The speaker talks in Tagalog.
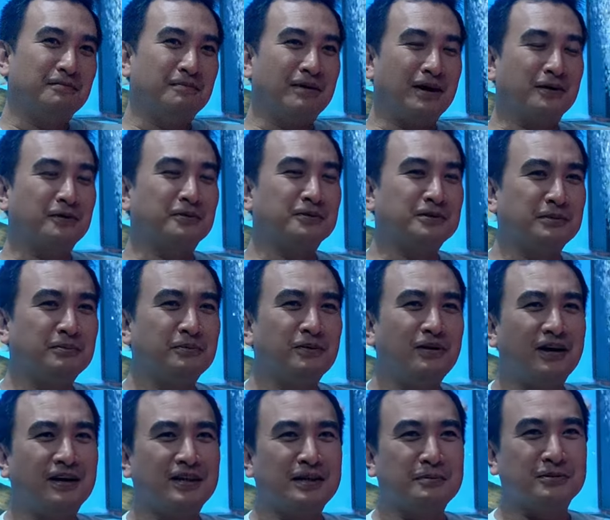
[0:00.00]
bagong
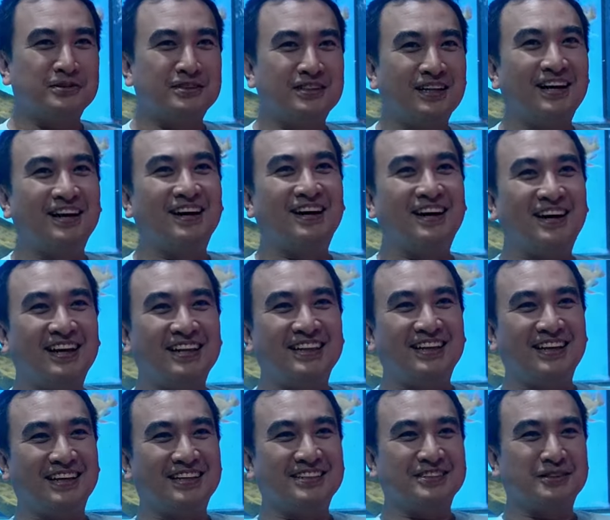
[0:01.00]
simula tapos
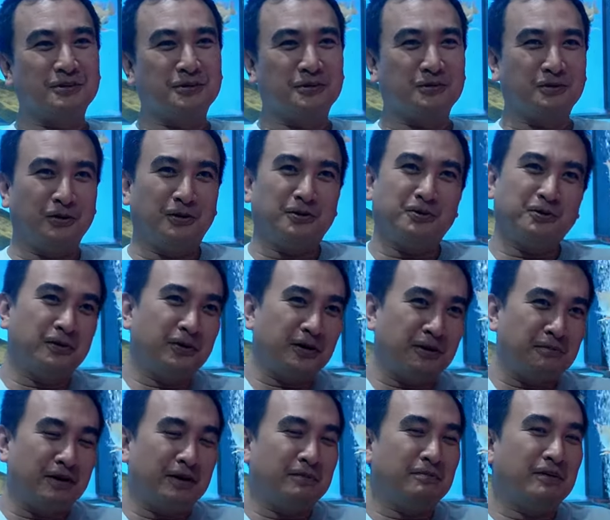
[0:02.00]
na-addict so
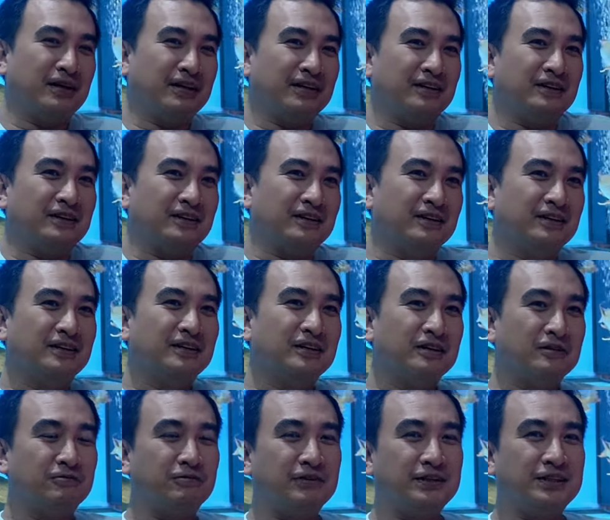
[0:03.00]
tuloy-tuloy iba-ibang
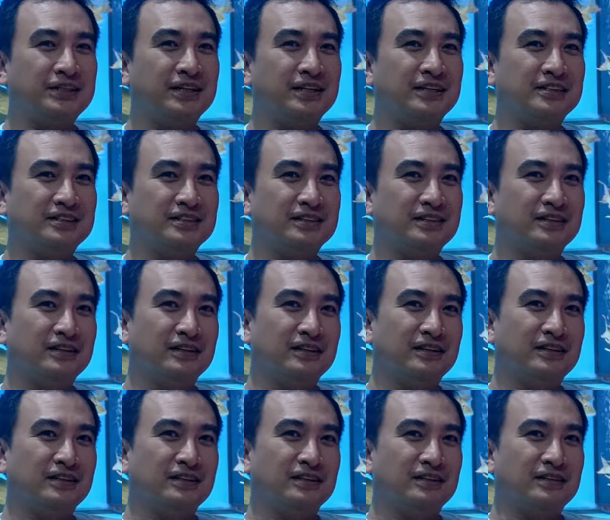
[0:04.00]
fishes.
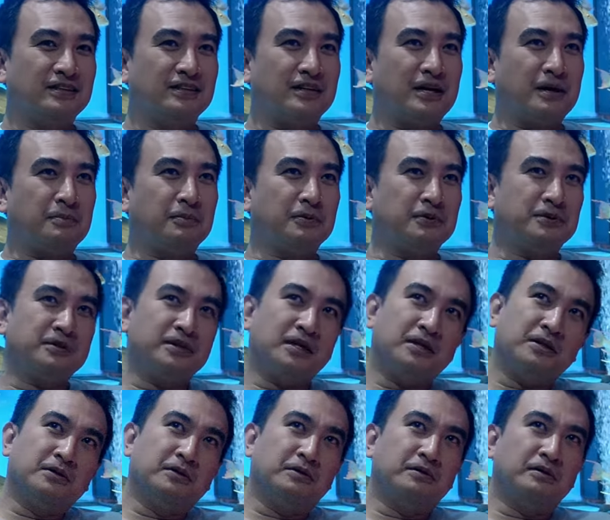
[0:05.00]
Tapos
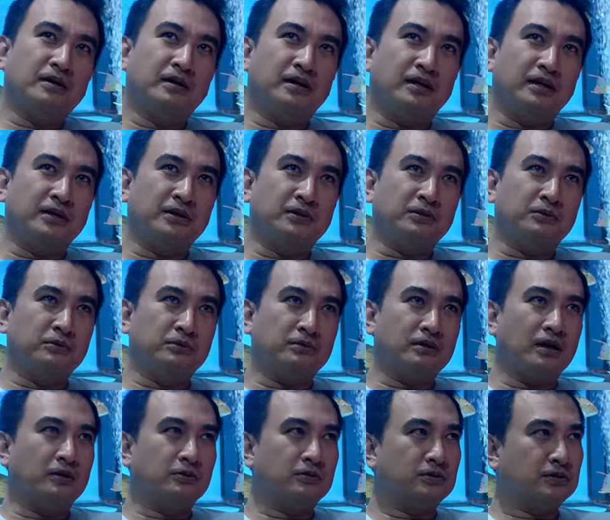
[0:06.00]
ano, uh, in
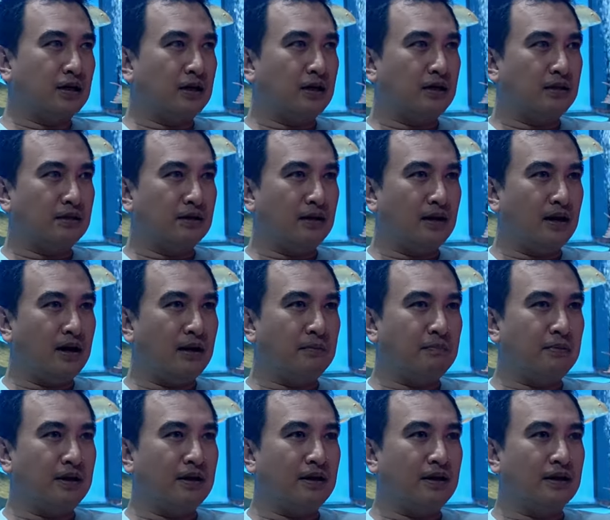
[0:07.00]

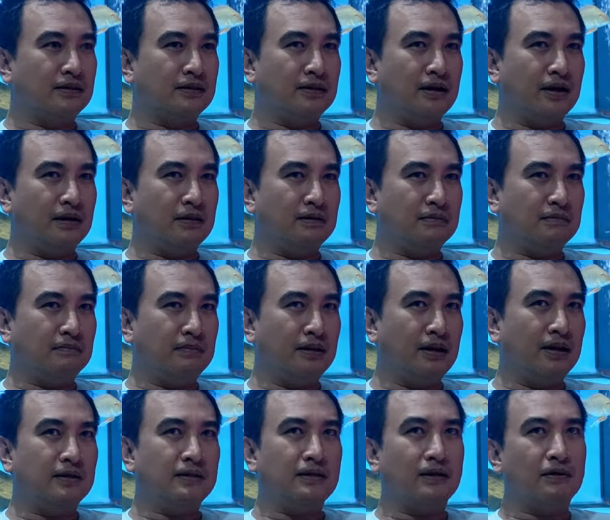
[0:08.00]
2011 ata
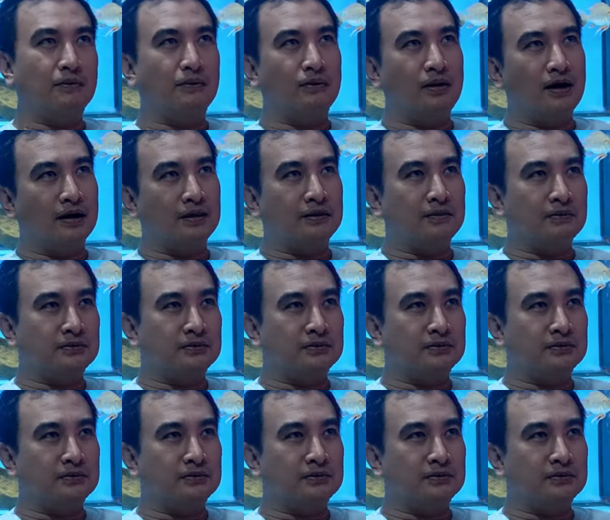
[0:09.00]
binenta ko lahat